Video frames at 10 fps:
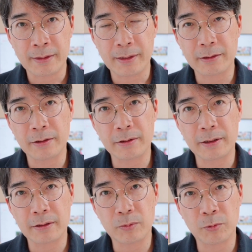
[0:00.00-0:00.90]
사전을
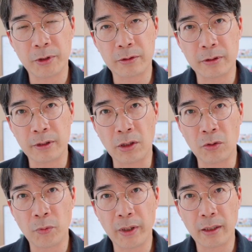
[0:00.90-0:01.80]
찾아보면
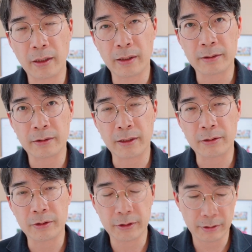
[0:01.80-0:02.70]
경외라는
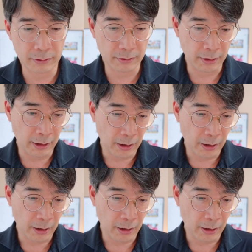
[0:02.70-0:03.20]
단어는